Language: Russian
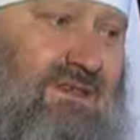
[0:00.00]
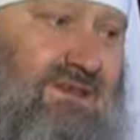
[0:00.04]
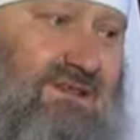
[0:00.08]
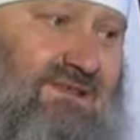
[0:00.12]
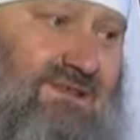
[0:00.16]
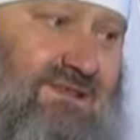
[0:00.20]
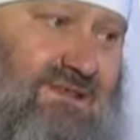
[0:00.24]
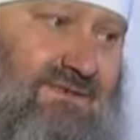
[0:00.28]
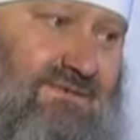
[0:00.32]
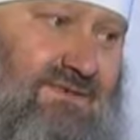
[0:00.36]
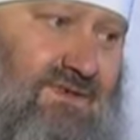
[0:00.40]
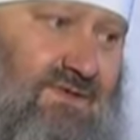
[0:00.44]

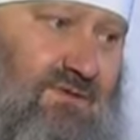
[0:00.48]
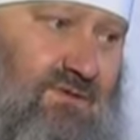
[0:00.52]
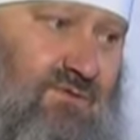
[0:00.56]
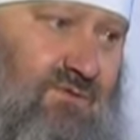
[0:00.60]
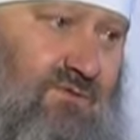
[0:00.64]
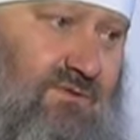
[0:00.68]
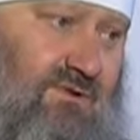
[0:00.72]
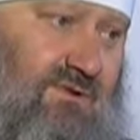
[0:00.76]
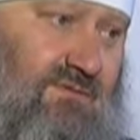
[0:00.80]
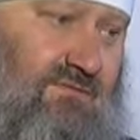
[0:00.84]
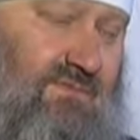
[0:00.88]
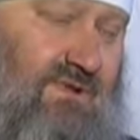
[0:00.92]
Завет
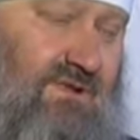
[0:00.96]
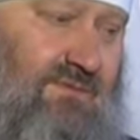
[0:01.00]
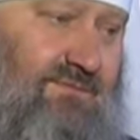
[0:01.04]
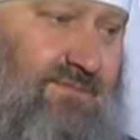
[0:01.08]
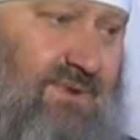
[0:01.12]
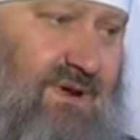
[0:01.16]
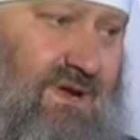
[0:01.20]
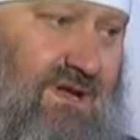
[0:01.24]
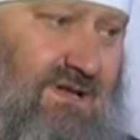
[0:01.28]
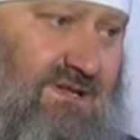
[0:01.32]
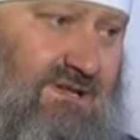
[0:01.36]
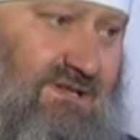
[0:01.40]
тоже был
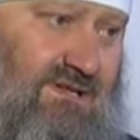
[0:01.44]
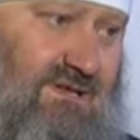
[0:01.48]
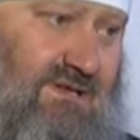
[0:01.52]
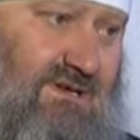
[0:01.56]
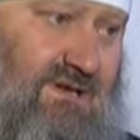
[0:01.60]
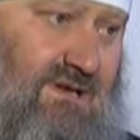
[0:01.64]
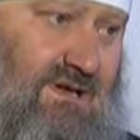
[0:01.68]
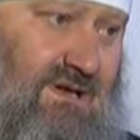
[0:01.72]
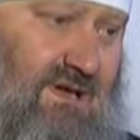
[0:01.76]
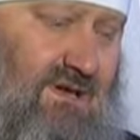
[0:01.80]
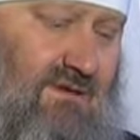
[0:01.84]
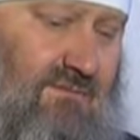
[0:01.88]
праздник
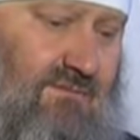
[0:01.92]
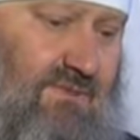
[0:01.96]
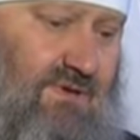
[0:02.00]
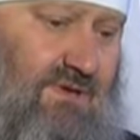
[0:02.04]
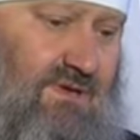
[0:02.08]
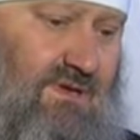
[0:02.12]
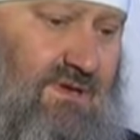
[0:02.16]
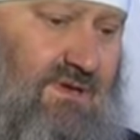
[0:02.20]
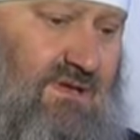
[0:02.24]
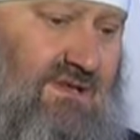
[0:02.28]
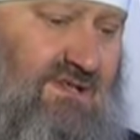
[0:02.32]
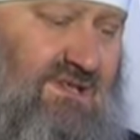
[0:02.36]

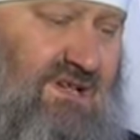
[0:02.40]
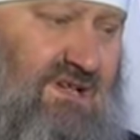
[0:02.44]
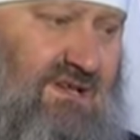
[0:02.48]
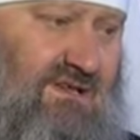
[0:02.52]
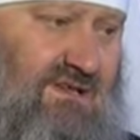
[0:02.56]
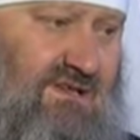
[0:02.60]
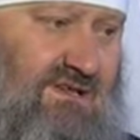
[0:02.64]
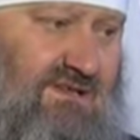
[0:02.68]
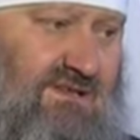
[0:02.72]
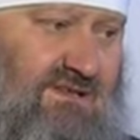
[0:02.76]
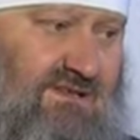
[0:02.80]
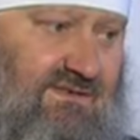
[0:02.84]

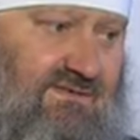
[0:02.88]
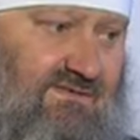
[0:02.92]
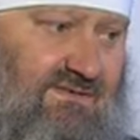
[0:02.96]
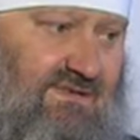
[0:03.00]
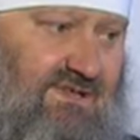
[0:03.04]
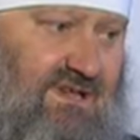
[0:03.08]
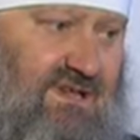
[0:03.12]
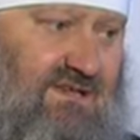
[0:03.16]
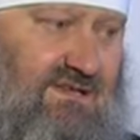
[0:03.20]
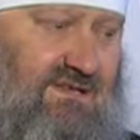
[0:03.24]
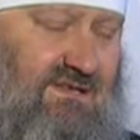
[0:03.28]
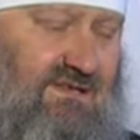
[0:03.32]
Пятидесятницы,
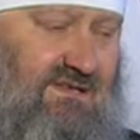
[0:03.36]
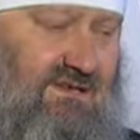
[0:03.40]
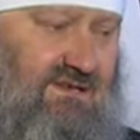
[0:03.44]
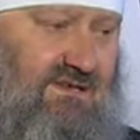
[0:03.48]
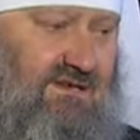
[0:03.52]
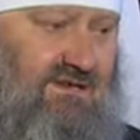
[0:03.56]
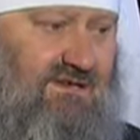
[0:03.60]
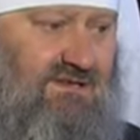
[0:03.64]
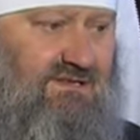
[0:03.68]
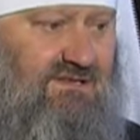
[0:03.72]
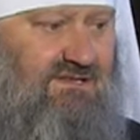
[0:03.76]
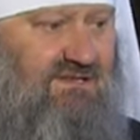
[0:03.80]

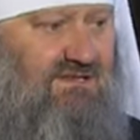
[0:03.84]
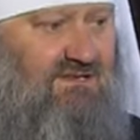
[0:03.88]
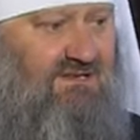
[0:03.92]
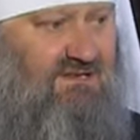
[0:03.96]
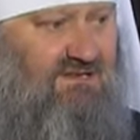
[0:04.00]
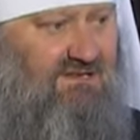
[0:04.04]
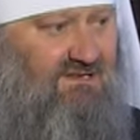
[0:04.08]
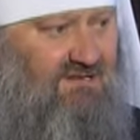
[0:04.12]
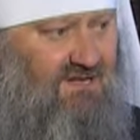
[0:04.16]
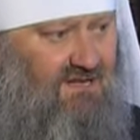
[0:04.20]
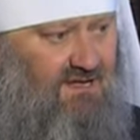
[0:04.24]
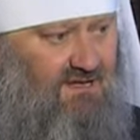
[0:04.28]
взятие
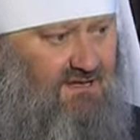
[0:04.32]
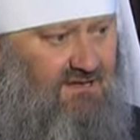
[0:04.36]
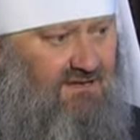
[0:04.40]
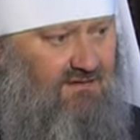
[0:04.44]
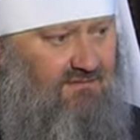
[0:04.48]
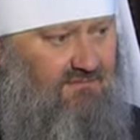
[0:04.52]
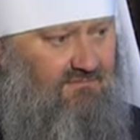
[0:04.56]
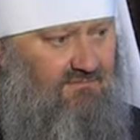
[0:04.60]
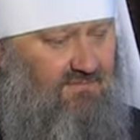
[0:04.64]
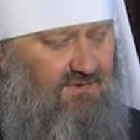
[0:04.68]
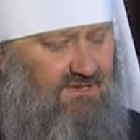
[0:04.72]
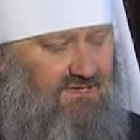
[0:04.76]
скрижалей
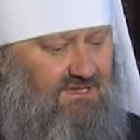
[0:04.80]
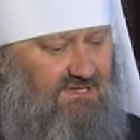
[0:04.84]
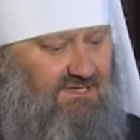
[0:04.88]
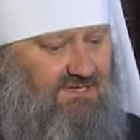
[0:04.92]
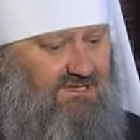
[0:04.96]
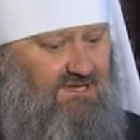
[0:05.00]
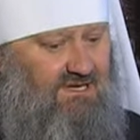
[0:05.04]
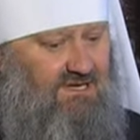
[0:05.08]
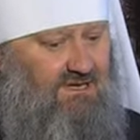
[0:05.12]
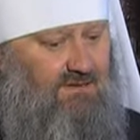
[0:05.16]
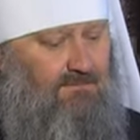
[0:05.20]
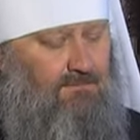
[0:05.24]

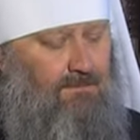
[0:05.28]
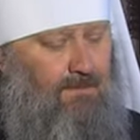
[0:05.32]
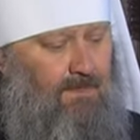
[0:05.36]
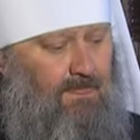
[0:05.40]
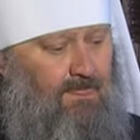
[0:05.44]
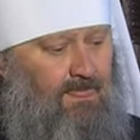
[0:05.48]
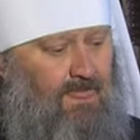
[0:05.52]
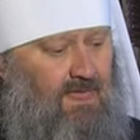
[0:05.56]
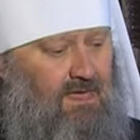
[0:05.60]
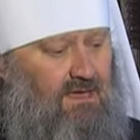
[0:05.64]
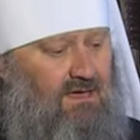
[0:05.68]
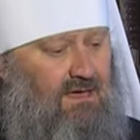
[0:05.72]
Моисеем.
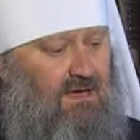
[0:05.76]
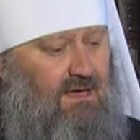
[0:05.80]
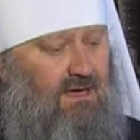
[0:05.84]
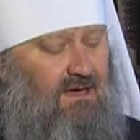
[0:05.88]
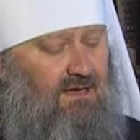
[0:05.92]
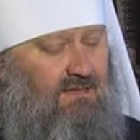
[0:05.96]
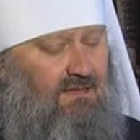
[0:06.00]
А